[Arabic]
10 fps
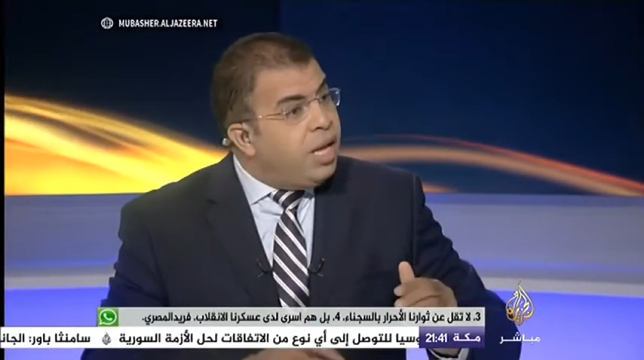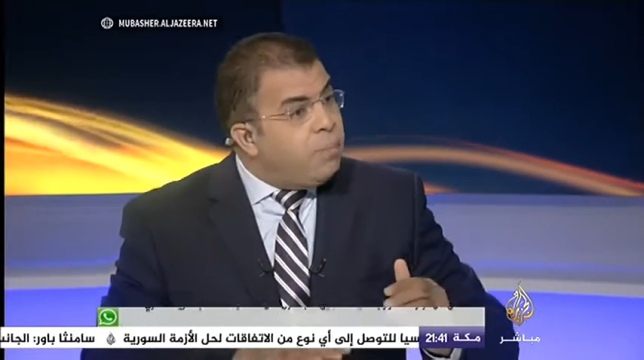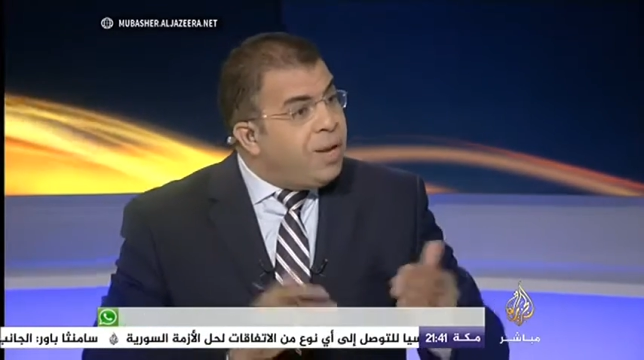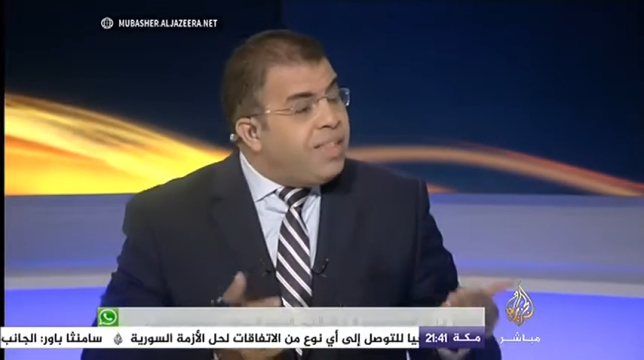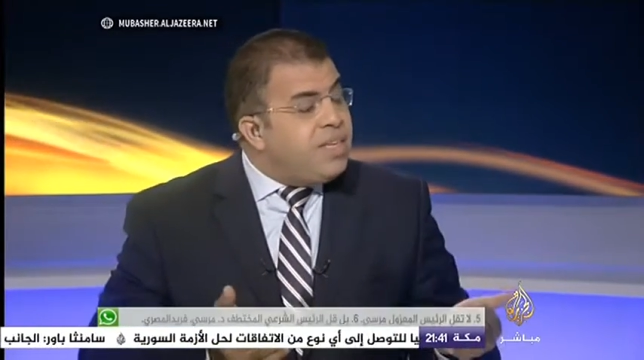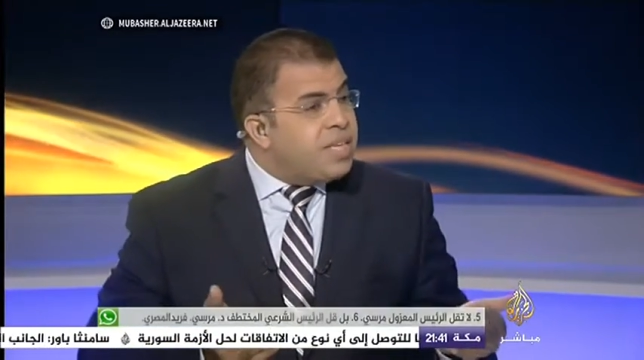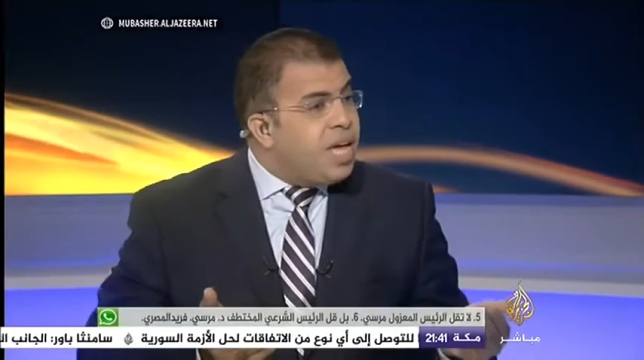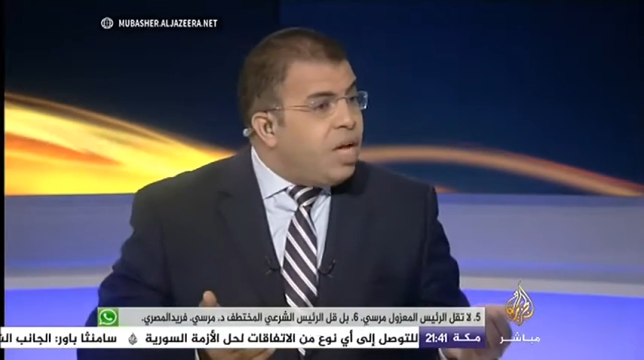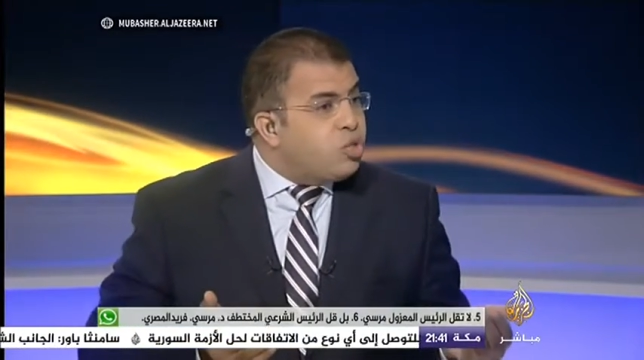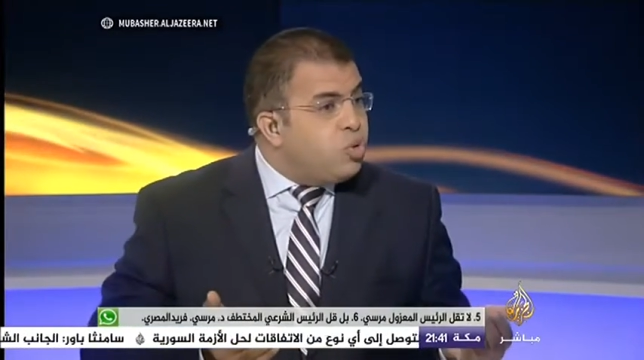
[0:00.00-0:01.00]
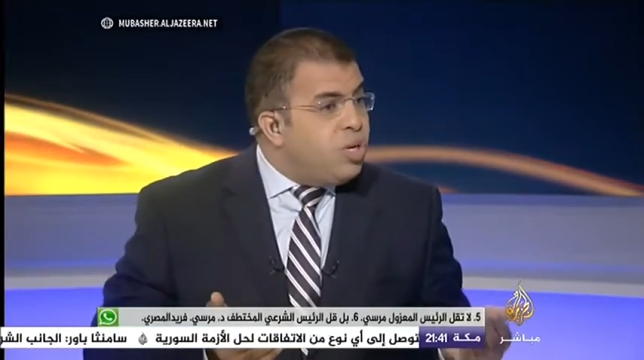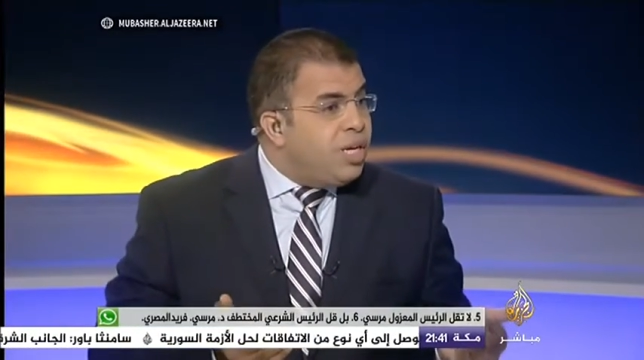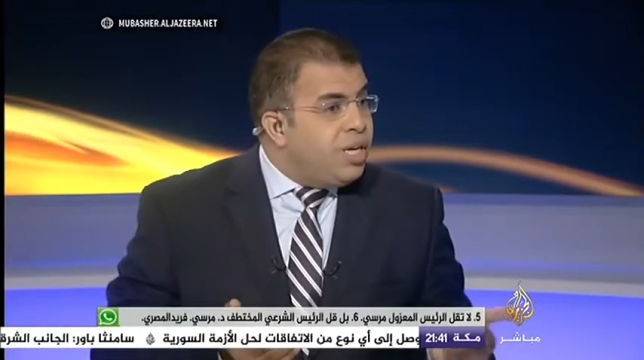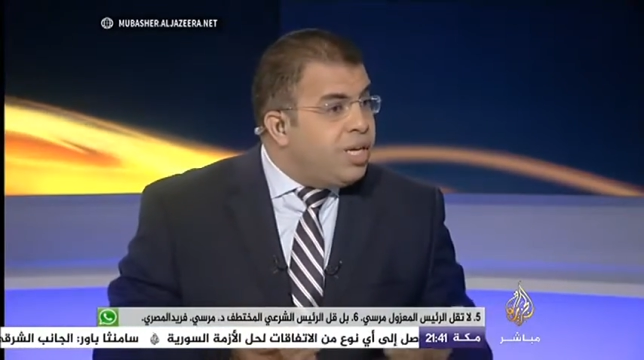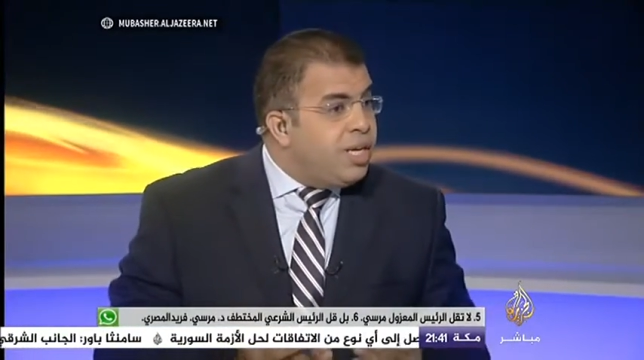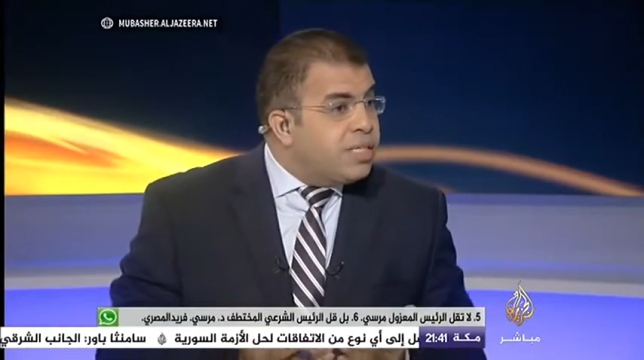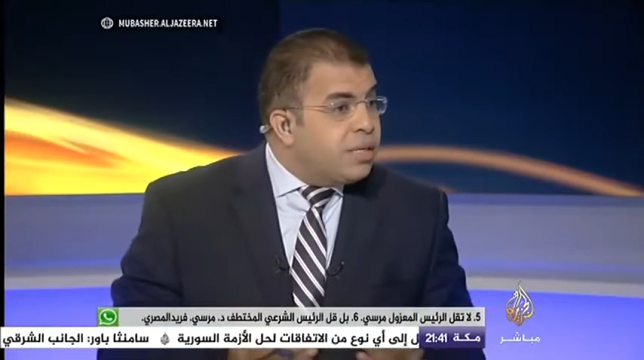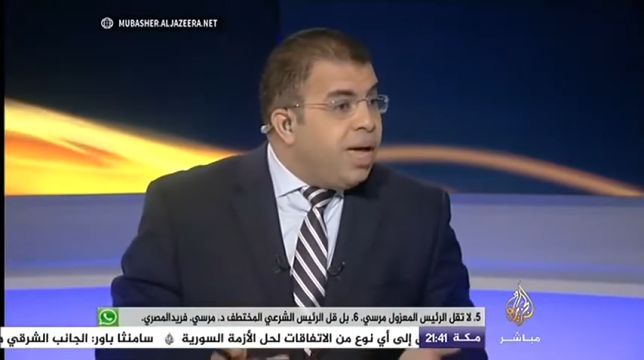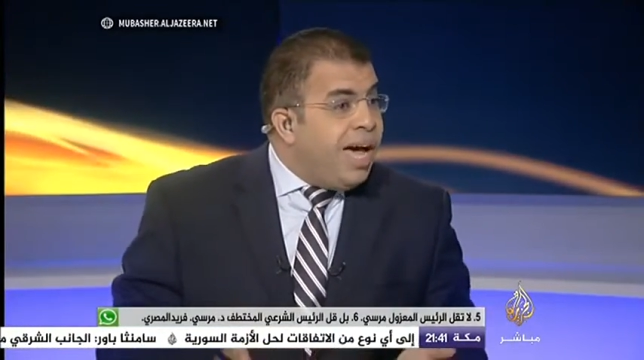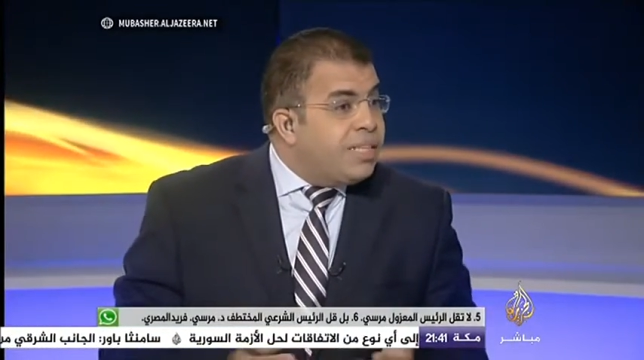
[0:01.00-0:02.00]
ما الذي سيحصل
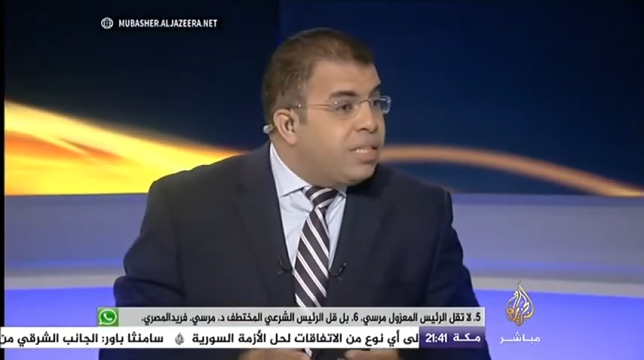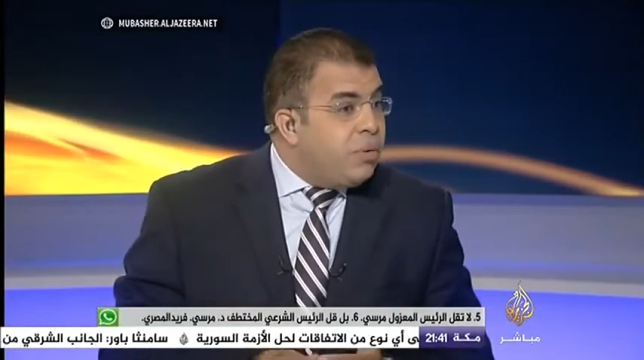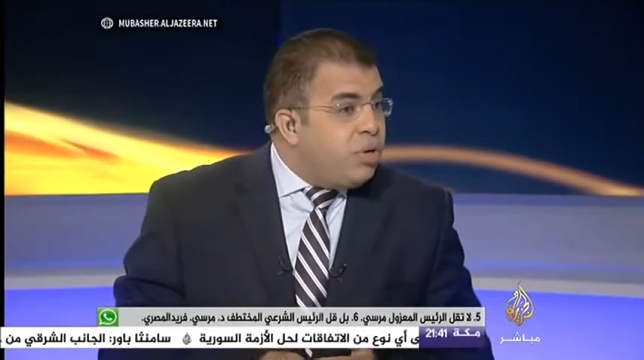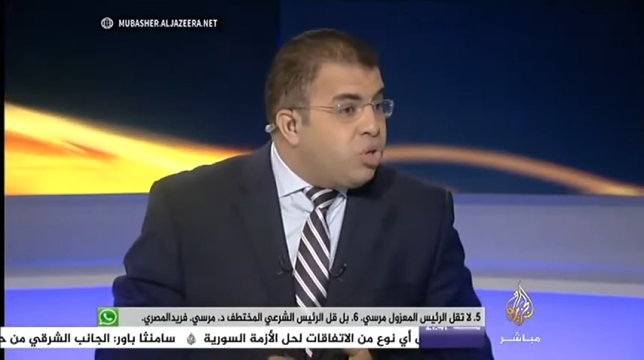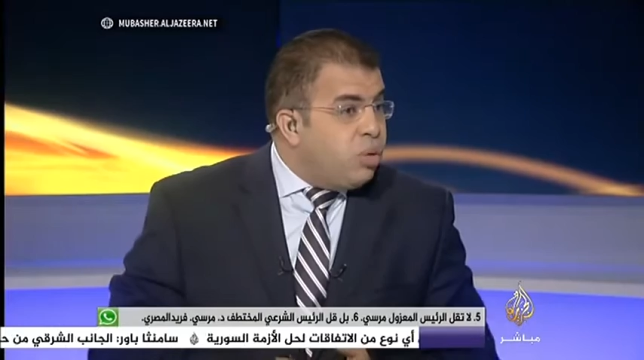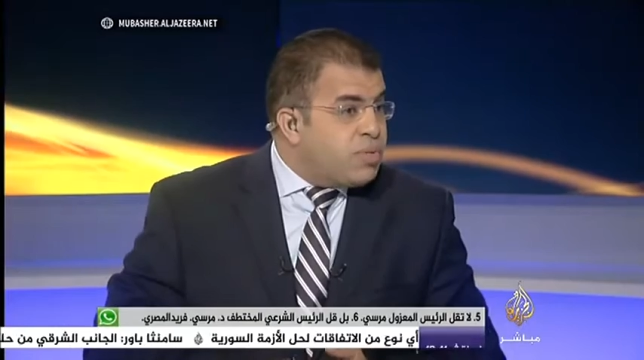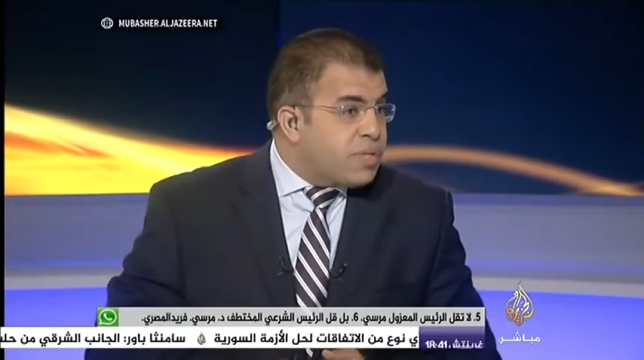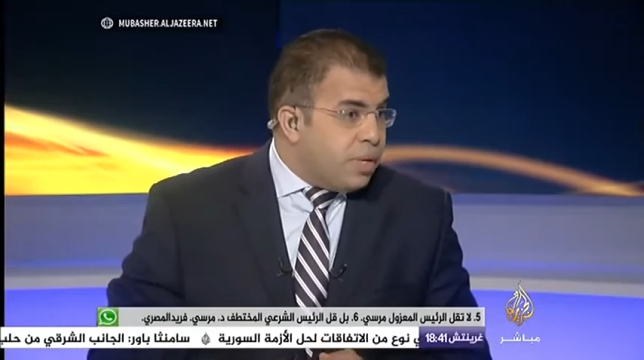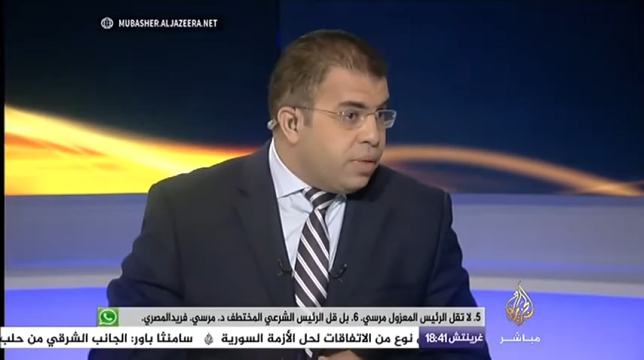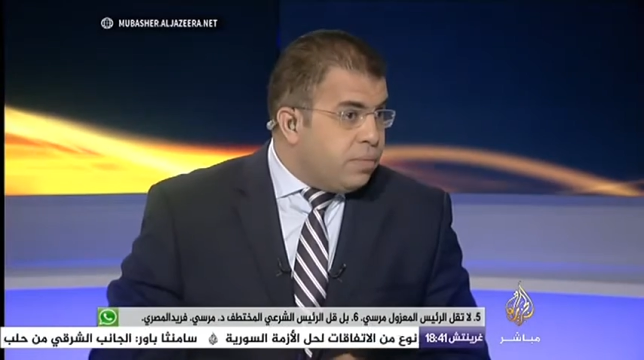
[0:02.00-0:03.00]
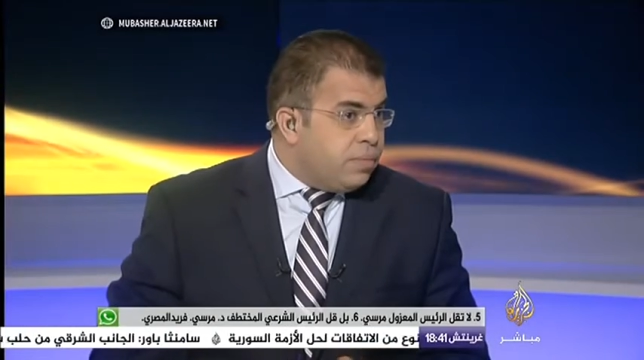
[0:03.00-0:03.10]
لصناعة الدواجن المصرية؟